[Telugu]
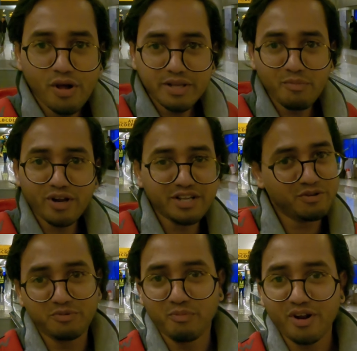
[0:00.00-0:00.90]
మార్నింగ్
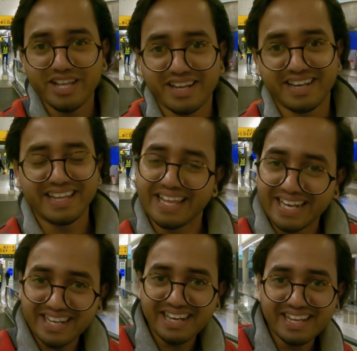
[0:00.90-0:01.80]
మార్నింగ్ గుడ్ మార్నింగ్ అండి
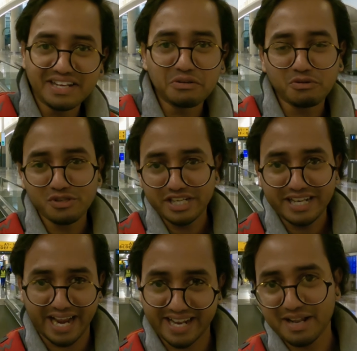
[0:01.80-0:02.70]
ఏంటండి ఎన్ని రోజులు
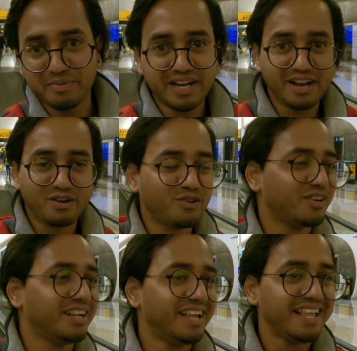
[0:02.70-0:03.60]
ఎక్కడికి వెళ్ళిపోయినా
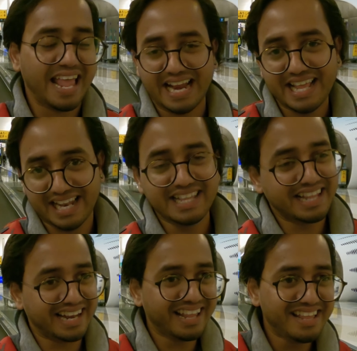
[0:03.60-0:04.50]
అనుకుంటున్నారా ఎక్కడికి
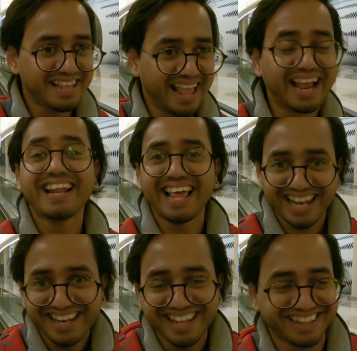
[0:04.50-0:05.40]
వెళ్ళలేదండి ఎక్కడికి
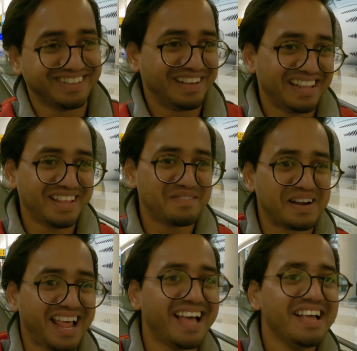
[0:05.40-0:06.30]
వెళ్ళలేదు
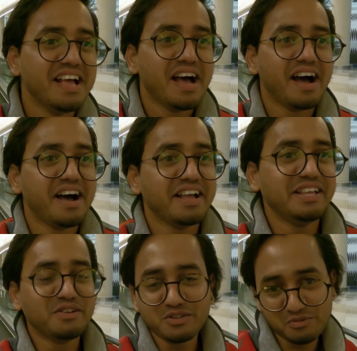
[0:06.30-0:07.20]
అదనమాట
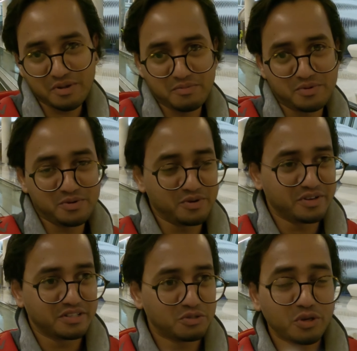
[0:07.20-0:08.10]
ఈరోజు మేము
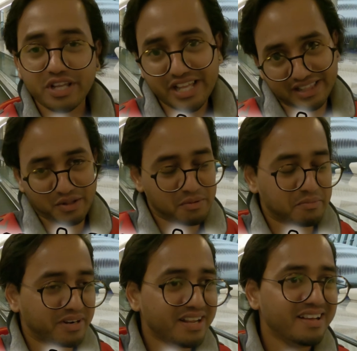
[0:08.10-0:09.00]
తుర్కీ వెళ్తున్నాం
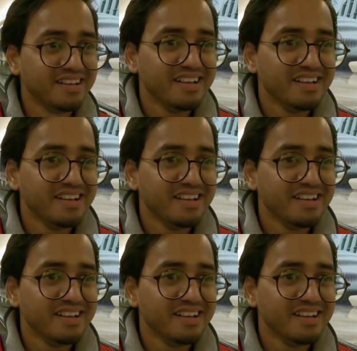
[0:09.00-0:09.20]
అనమాట